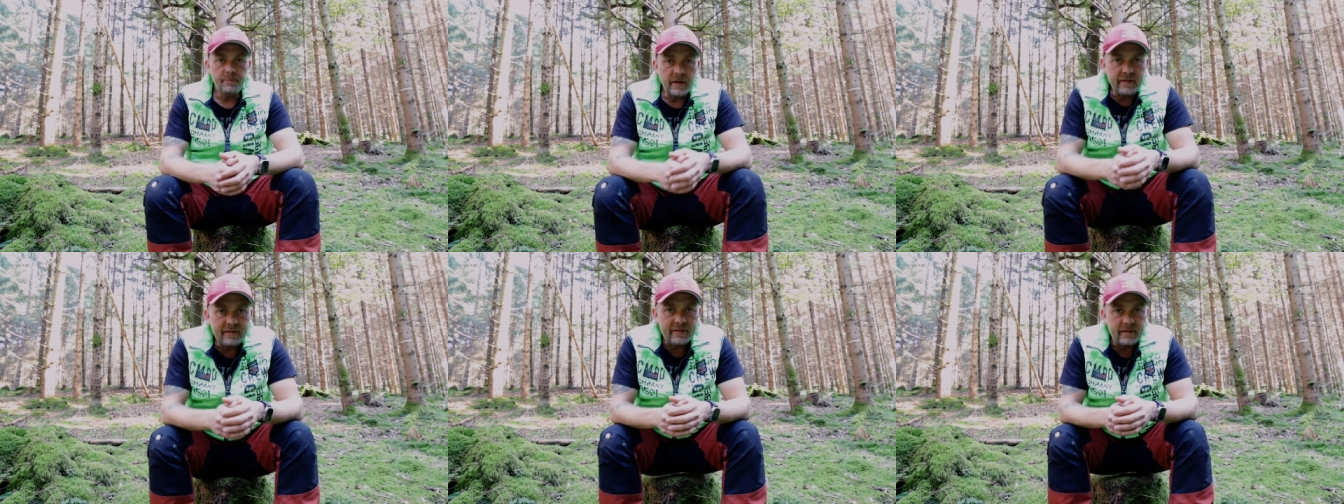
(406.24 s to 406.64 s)
Die
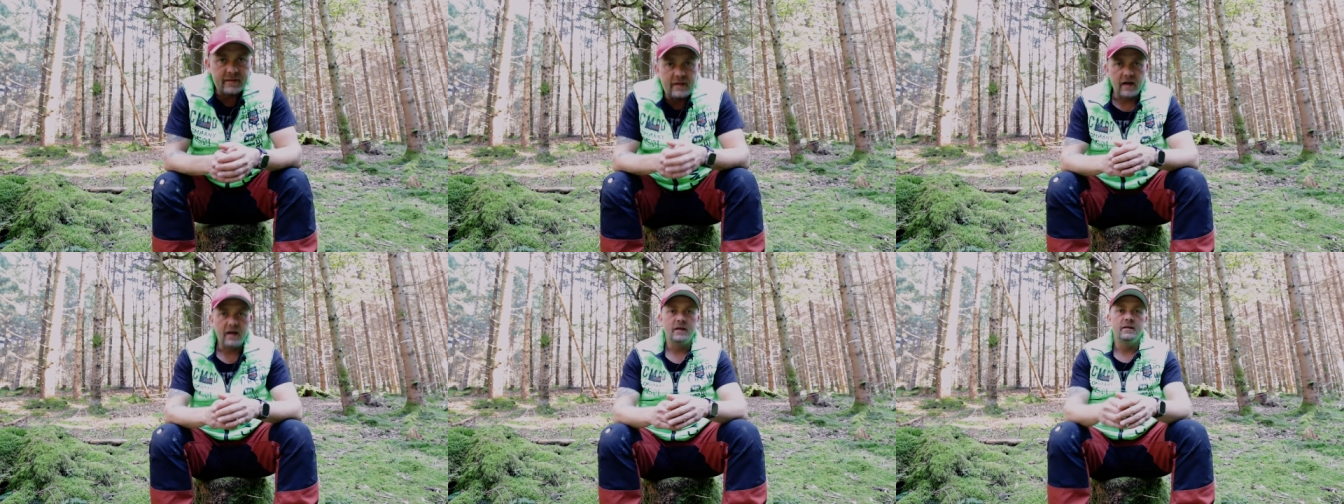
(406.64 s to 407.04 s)
beste
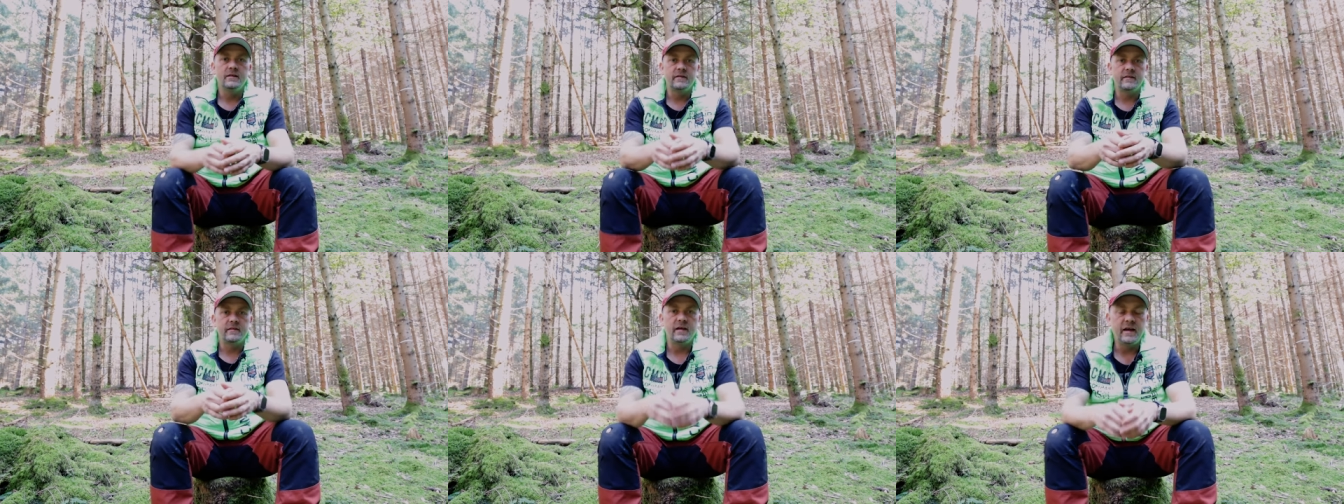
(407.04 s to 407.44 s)

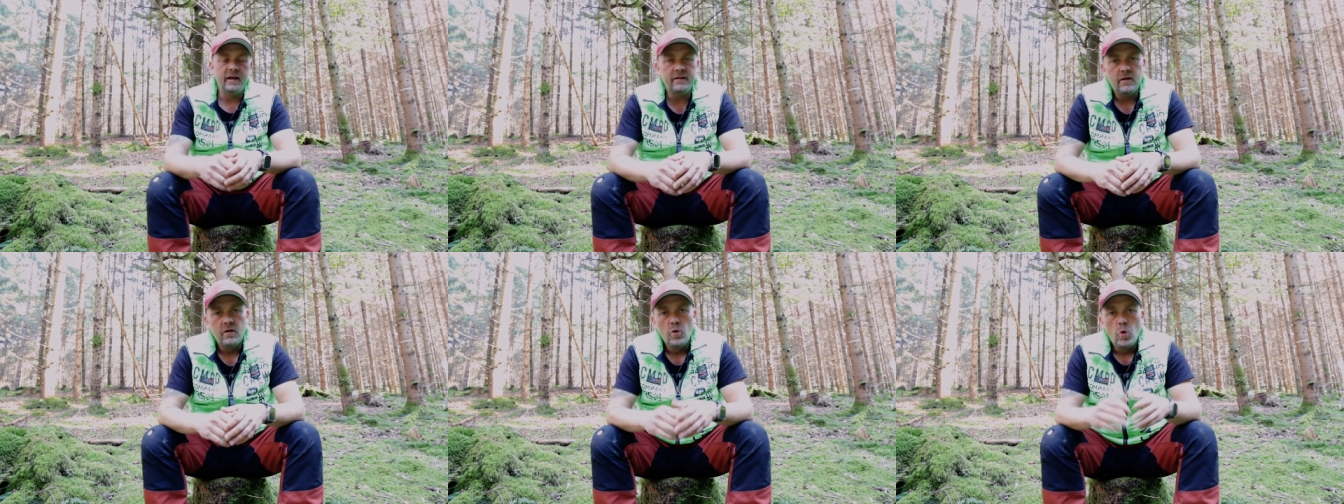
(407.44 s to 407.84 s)

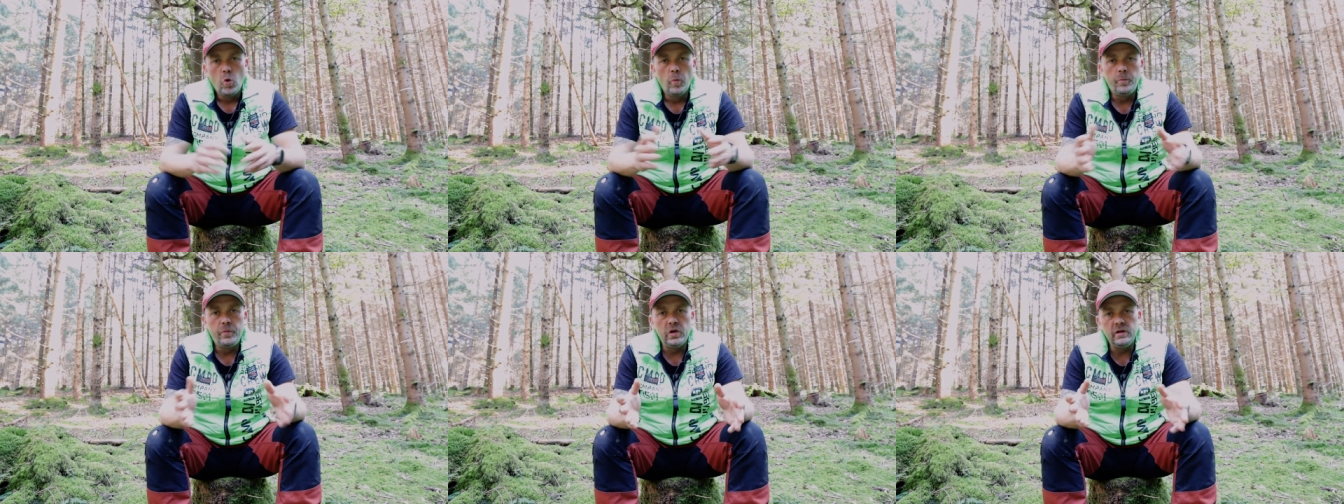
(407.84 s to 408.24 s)
Tageszeit, um